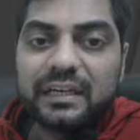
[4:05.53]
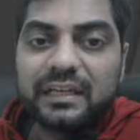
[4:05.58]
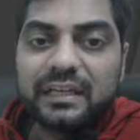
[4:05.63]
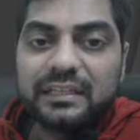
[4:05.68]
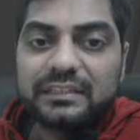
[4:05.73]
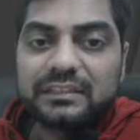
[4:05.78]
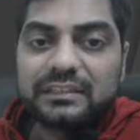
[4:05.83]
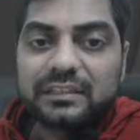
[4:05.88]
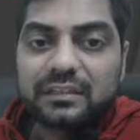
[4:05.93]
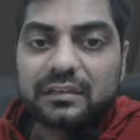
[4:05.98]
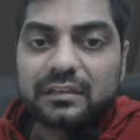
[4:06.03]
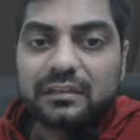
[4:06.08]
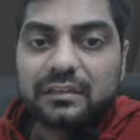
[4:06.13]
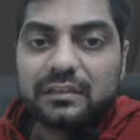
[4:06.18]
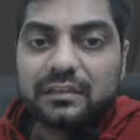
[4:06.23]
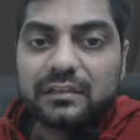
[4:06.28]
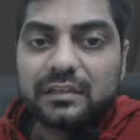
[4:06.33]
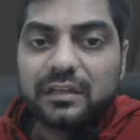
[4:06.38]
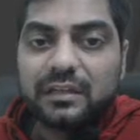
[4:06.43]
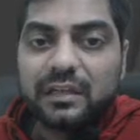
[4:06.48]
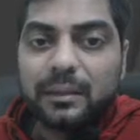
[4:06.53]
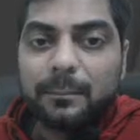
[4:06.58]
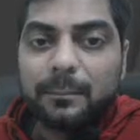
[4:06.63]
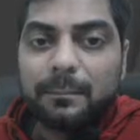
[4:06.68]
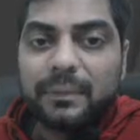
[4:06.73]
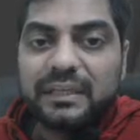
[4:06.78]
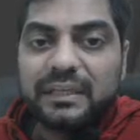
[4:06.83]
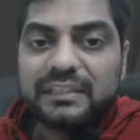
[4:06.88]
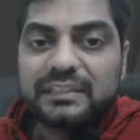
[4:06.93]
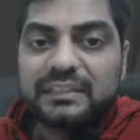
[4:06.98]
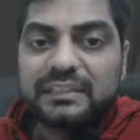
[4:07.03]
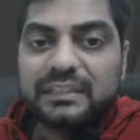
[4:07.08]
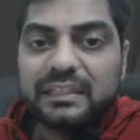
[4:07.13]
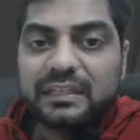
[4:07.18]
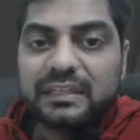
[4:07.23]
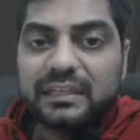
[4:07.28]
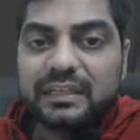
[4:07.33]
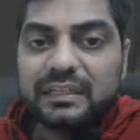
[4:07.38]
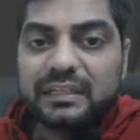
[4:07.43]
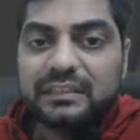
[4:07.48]
नेचर
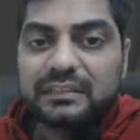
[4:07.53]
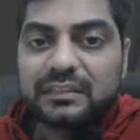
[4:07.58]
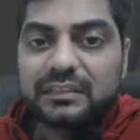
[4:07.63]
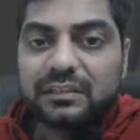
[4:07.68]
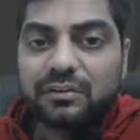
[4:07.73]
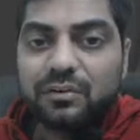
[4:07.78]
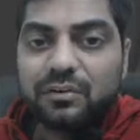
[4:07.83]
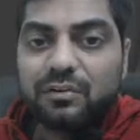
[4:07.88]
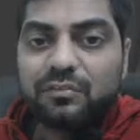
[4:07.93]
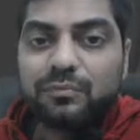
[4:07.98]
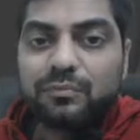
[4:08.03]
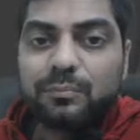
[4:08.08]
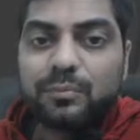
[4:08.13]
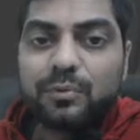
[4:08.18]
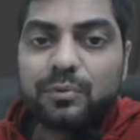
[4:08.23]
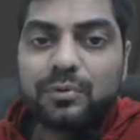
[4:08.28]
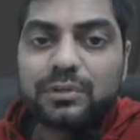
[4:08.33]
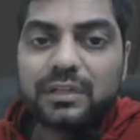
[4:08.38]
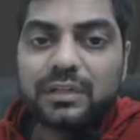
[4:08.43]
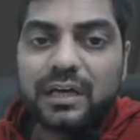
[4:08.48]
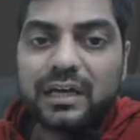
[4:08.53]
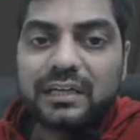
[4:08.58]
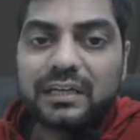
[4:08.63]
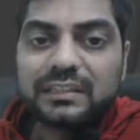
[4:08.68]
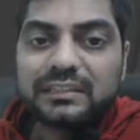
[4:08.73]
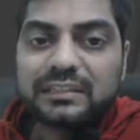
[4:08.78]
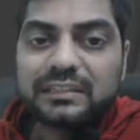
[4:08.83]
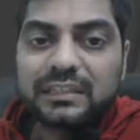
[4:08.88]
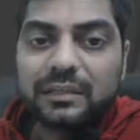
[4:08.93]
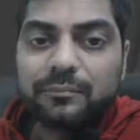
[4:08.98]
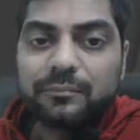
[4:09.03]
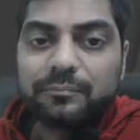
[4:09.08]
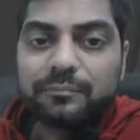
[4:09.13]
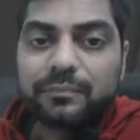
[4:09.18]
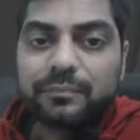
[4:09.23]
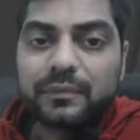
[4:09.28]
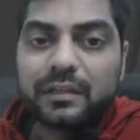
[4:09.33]
बेसिक नेचर ऑफ बोथ आर सेम